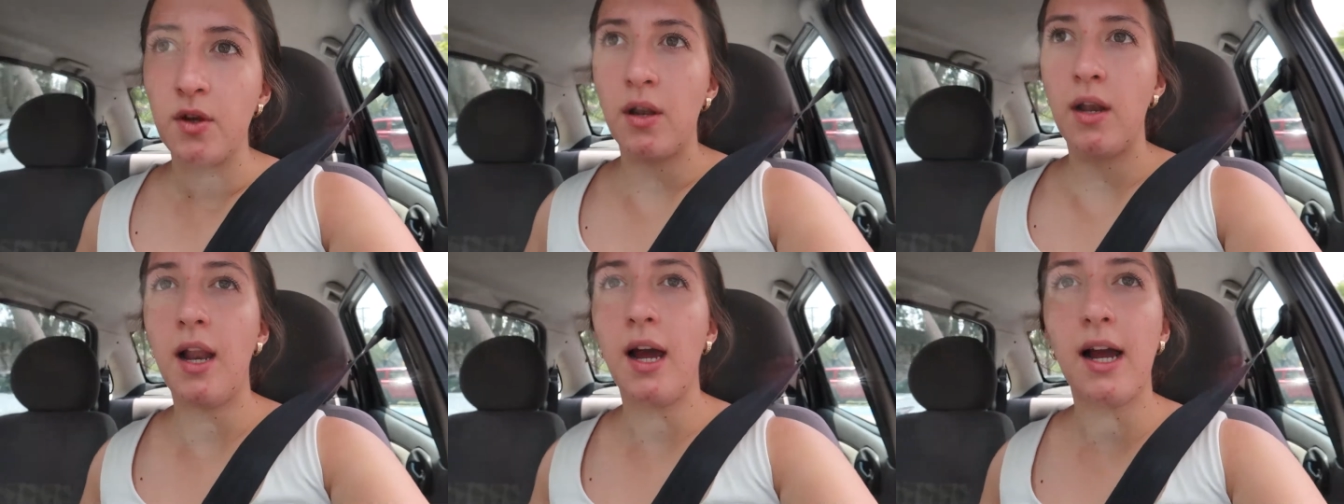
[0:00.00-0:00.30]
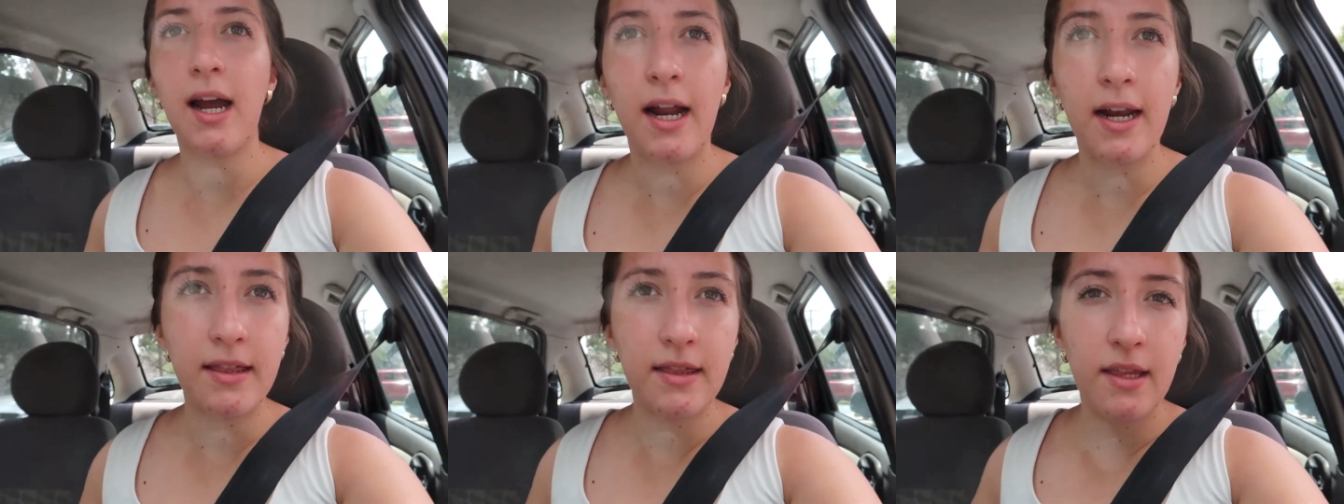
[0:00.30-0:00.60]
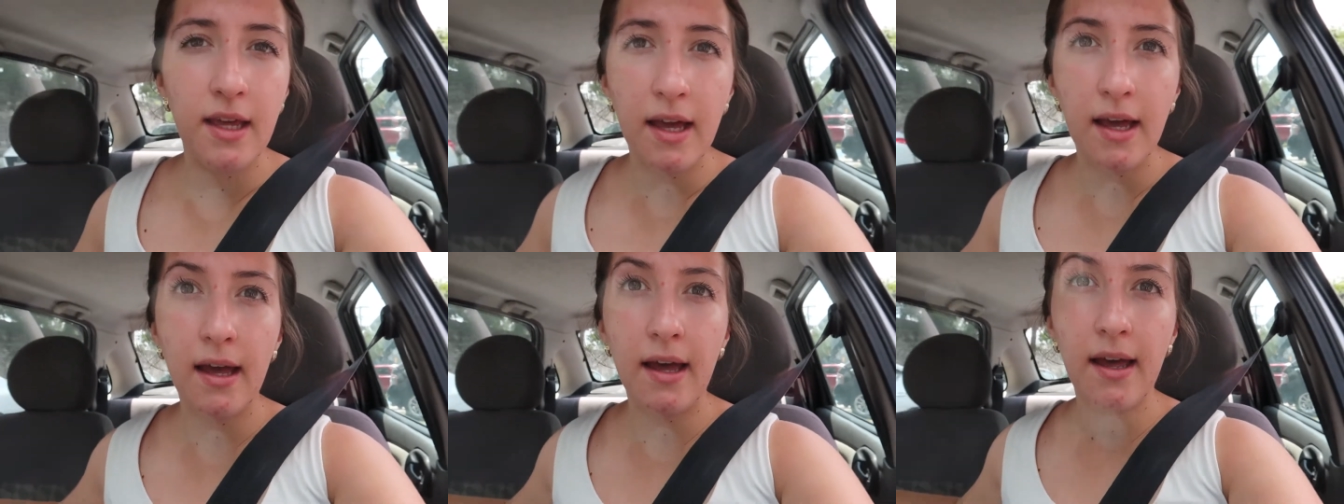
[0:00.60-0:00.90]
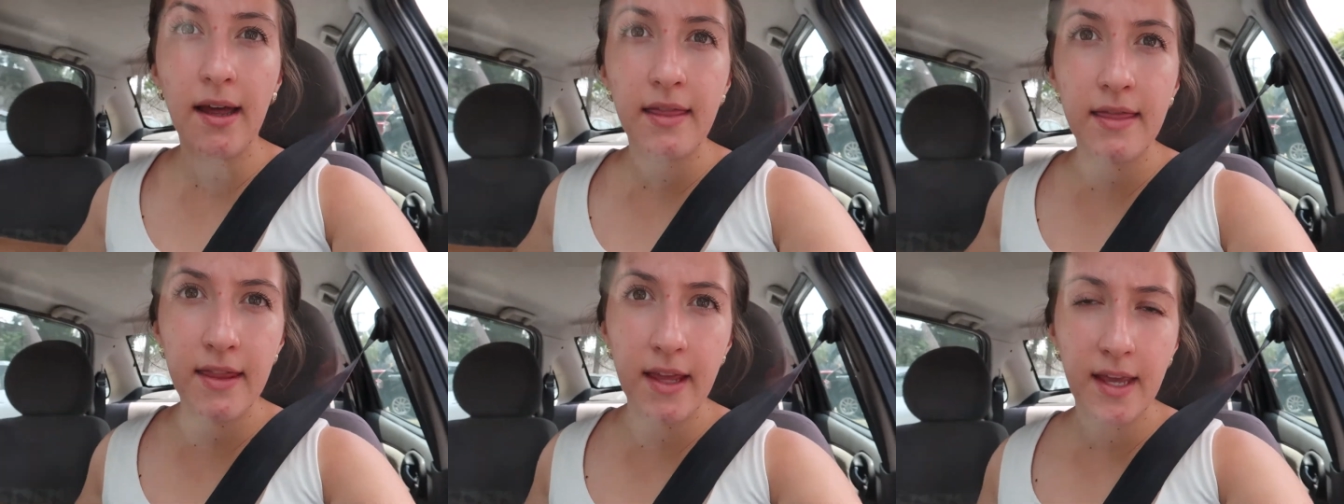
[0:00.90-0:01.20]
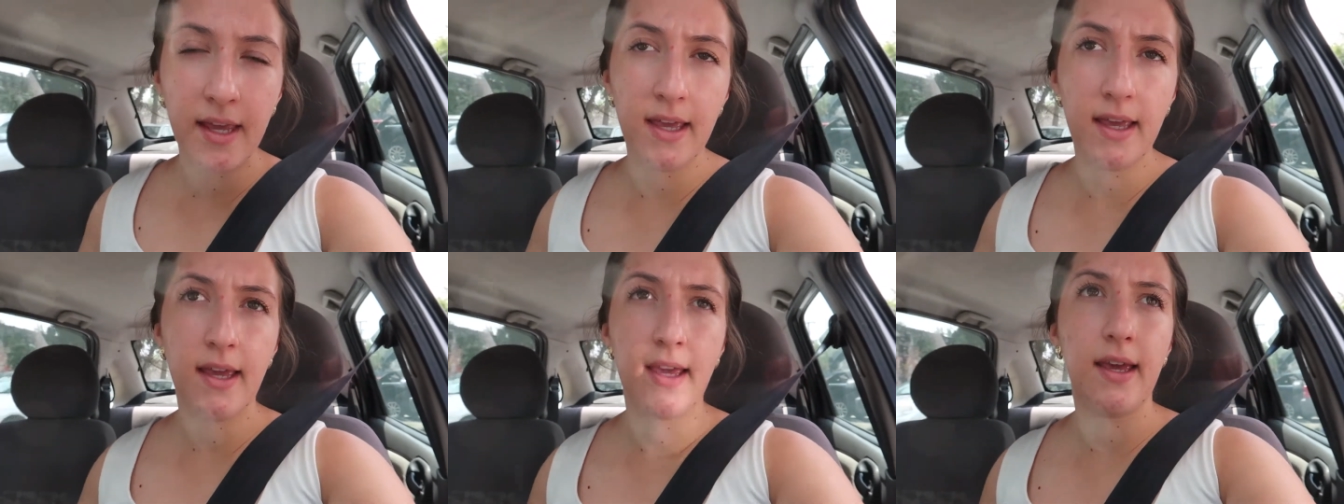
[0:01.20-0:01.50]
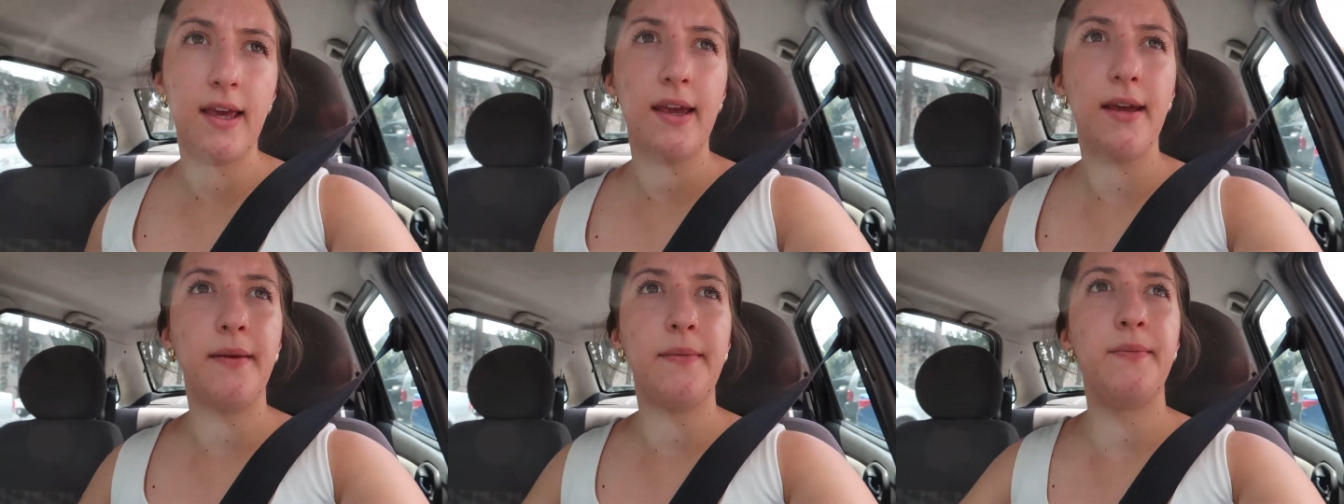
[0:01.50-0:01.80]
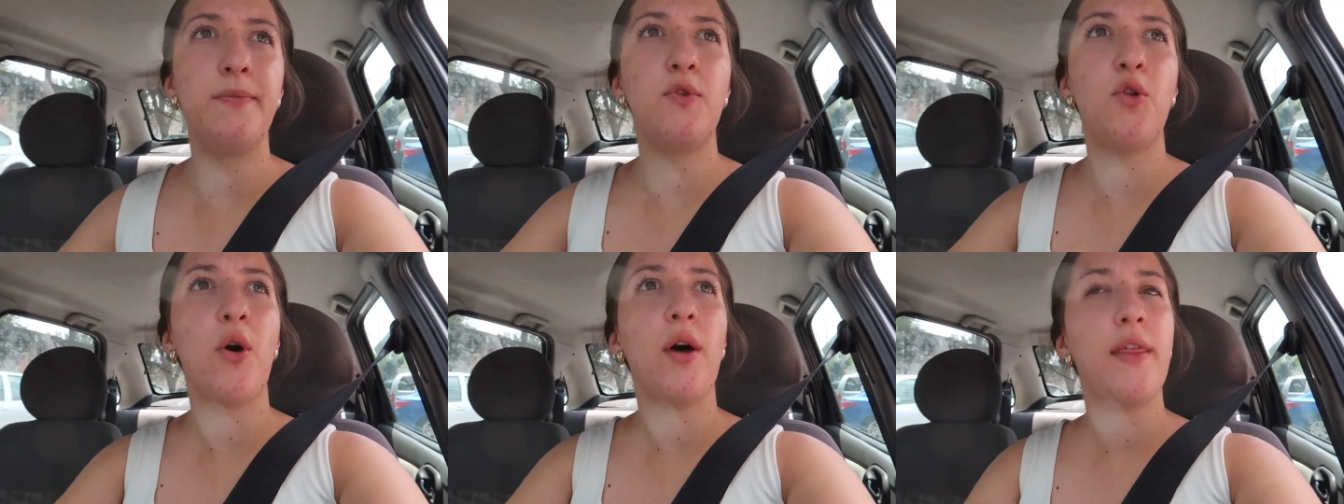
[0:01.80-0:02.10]
la carta de
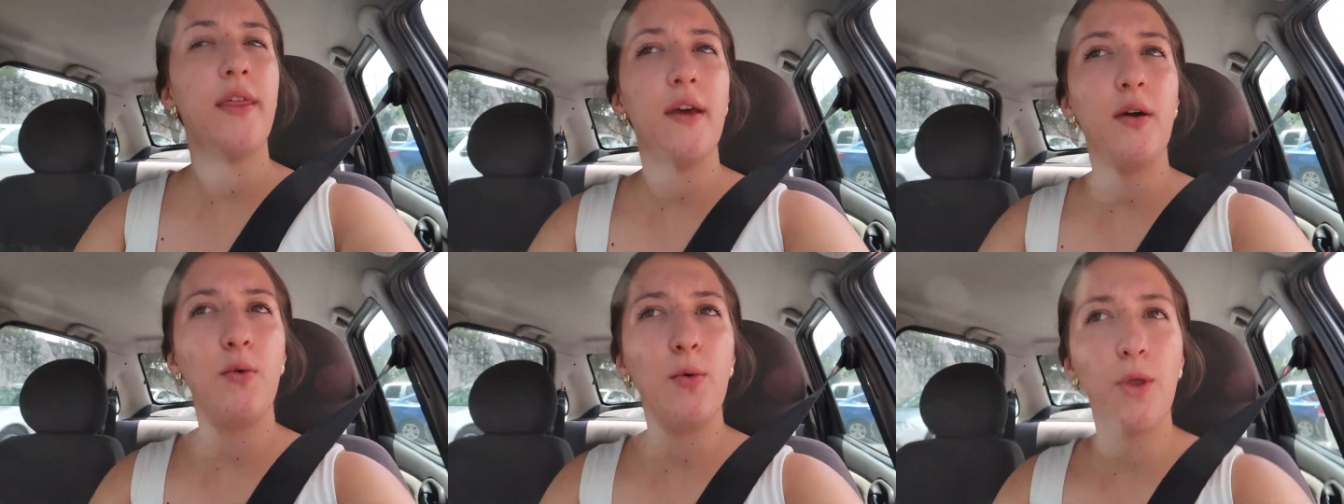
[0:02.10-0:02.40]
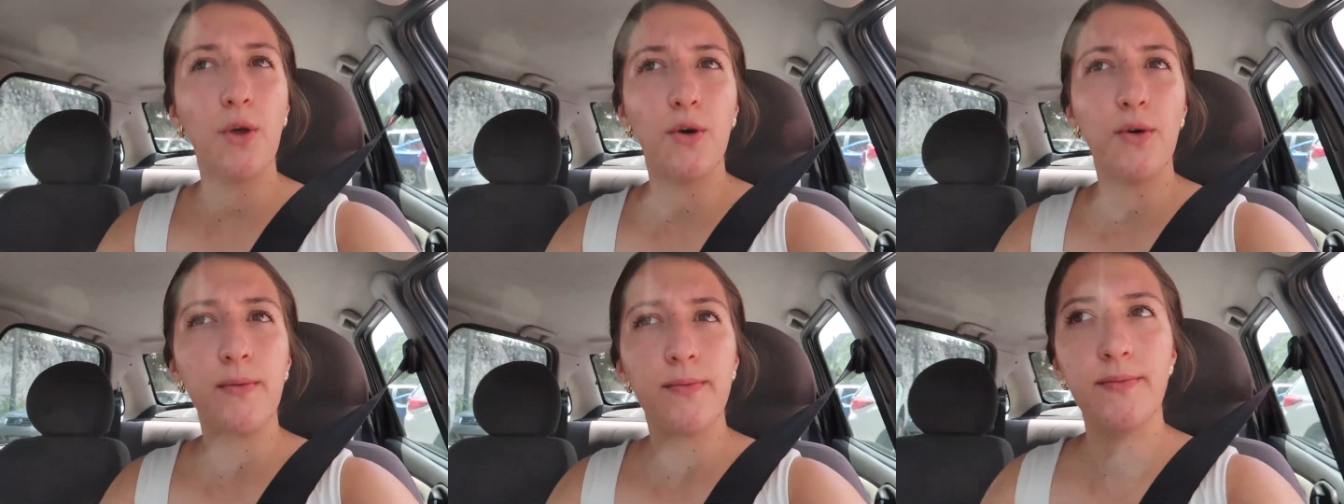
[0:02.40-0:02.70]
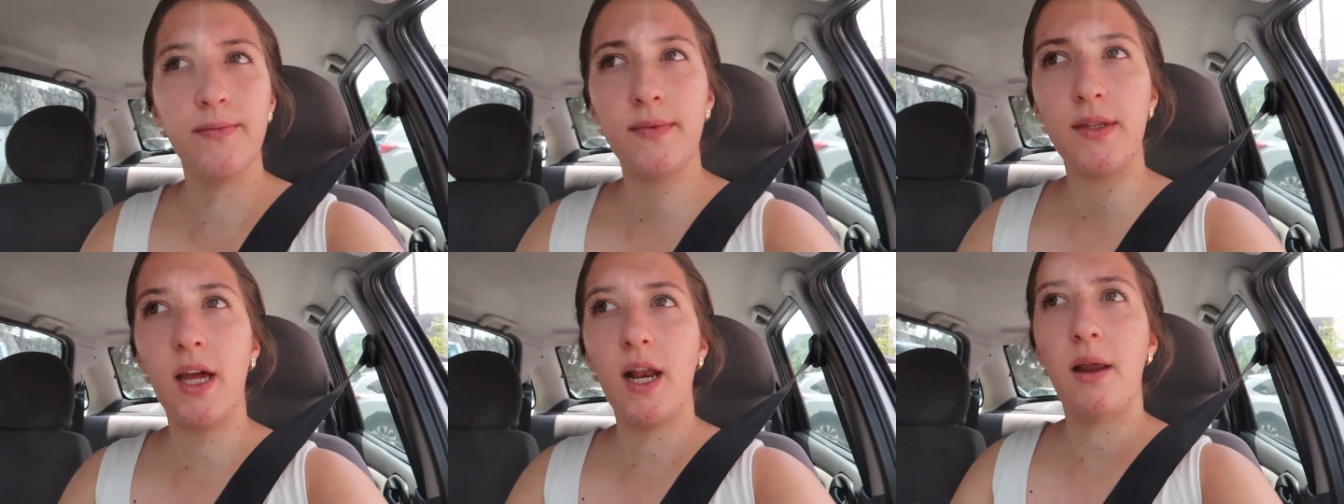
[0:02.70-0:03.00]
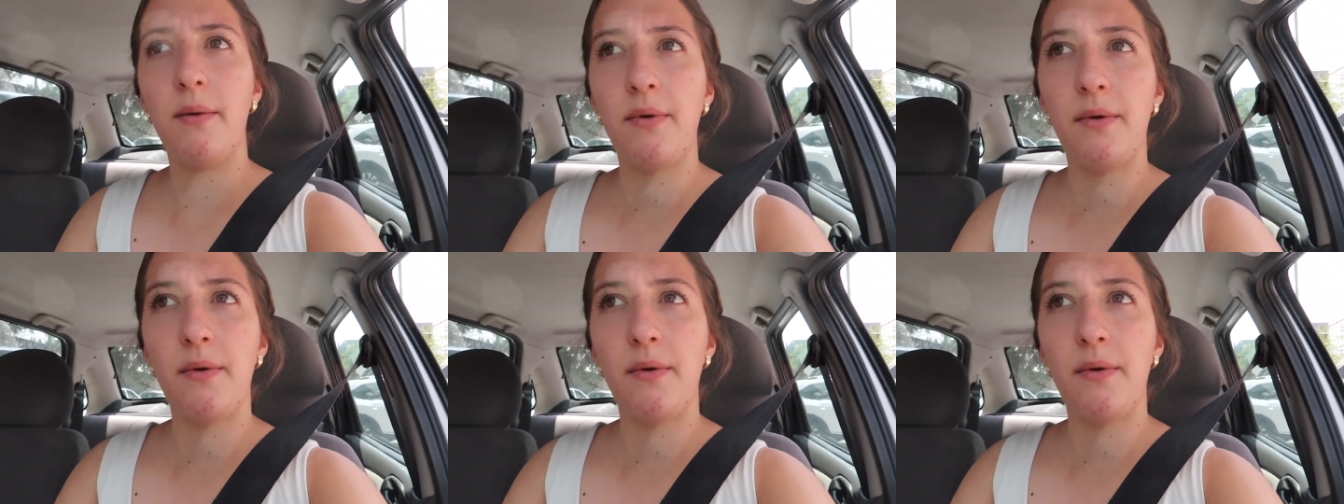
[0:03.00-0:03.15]
no adeudo de la